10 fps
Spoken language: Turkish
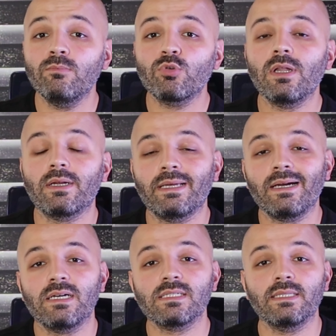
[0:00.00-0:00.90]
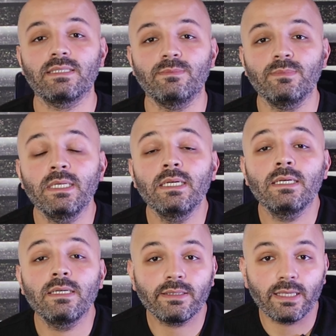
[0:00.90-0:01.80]
Buralardan kazandığım
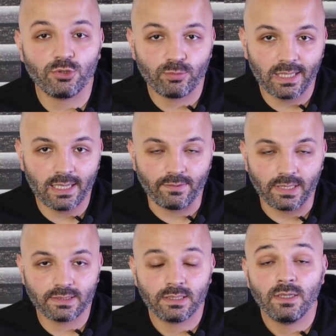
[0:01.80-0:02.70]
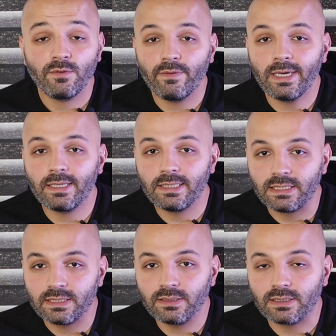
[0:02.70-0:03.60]
tecrübeler var ve
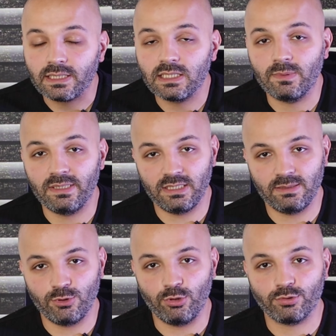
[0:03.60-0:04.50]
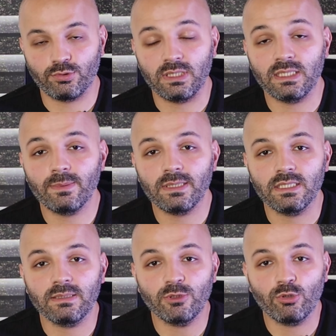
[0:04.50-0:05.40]
yıl 2024.
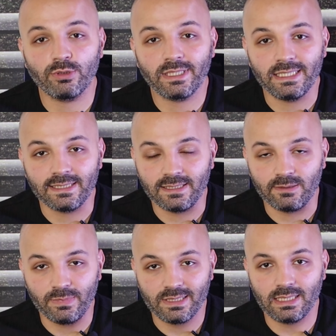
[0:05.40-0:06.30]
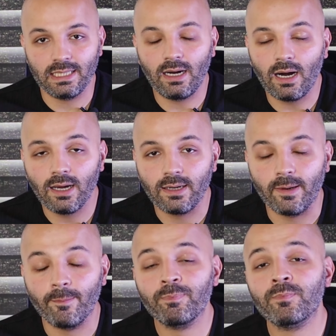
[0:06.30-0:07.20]
2024'e girdiğimizde
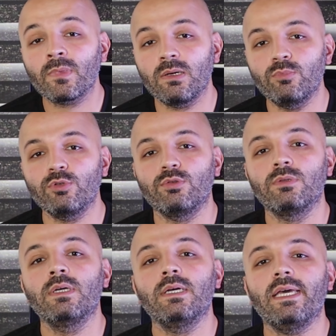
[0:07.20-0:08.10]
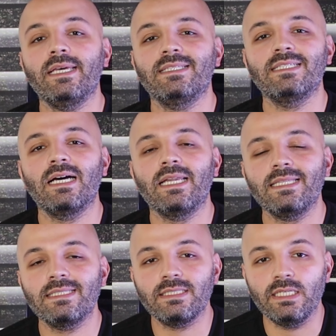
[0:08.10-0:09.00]
hala Bugün
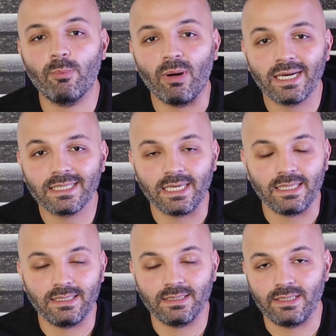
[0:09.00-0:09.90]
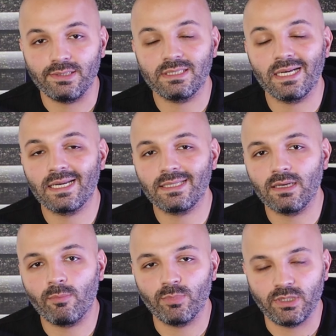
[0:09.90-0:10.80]
e-ticaret yaparken ya da e-ticaret
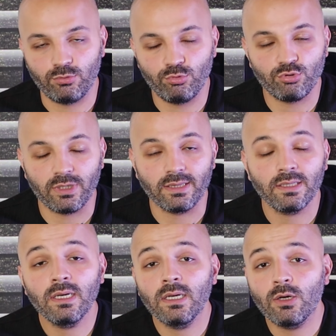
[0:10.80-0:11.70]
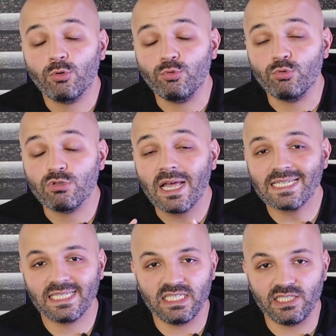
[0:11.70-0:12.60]
yapmayı düşünen
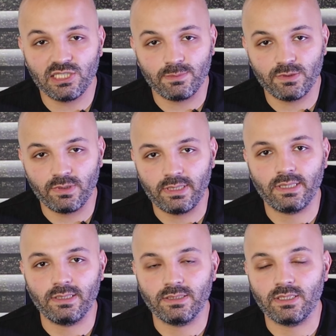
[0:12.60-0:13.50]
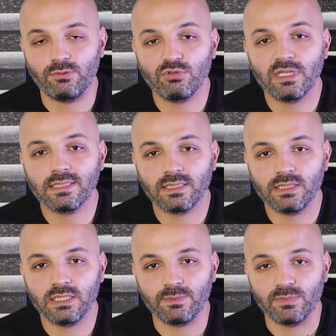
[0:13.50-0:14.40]
yüzlerce girişimci var arkadaşlar. Yüzlerce
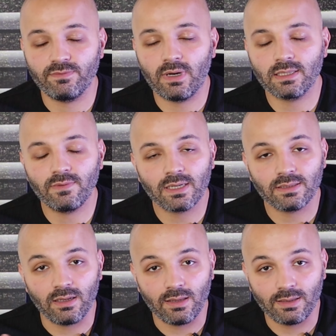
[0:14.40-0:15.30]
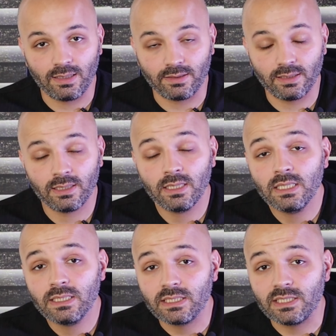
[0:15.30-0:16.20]
girişimci farklı farklı alanlarda
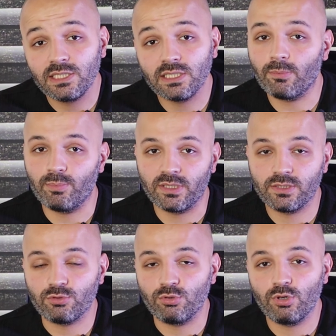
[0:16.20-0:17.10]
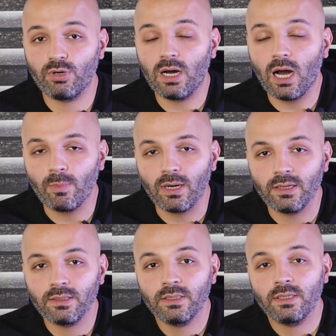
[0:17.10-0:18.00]
iş yapmak istiyor
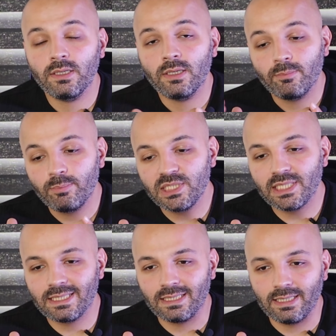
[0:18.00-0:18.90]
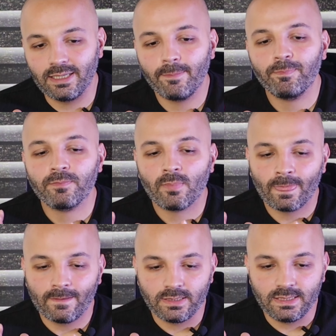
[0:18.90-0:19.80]
ama bir şekilde
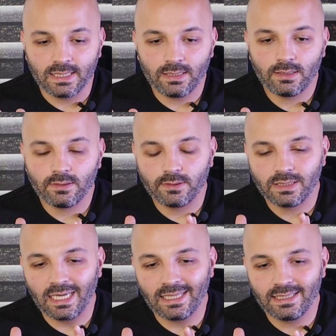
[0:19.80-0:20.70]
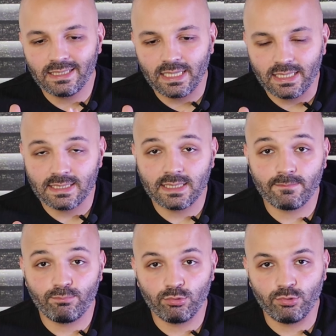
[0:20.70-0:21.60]
ya kendini
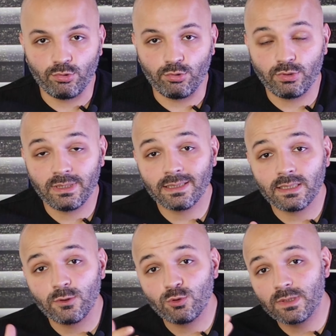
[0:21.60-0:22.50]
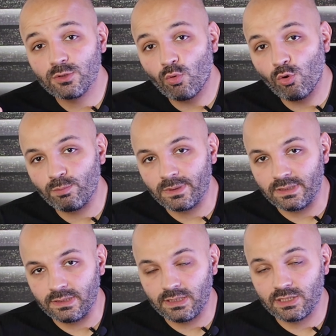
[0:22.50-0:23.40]
eksik buluyor ya tecrübesi
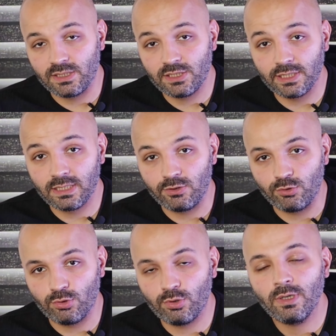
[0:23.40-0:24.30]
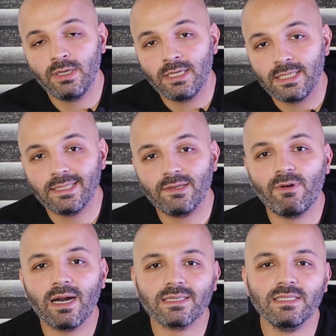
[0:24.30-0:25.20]
olmadığı için çekiniyor ya da
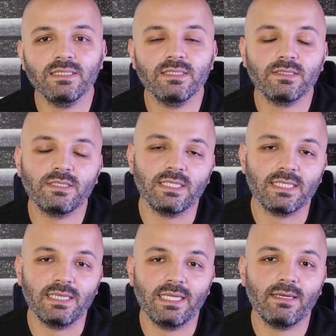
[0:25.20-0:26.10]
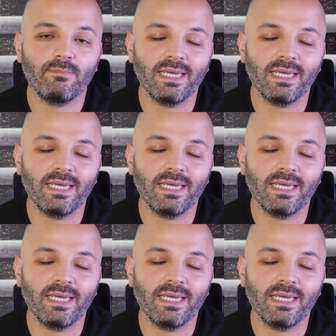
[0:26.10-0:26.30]
farklı şekilde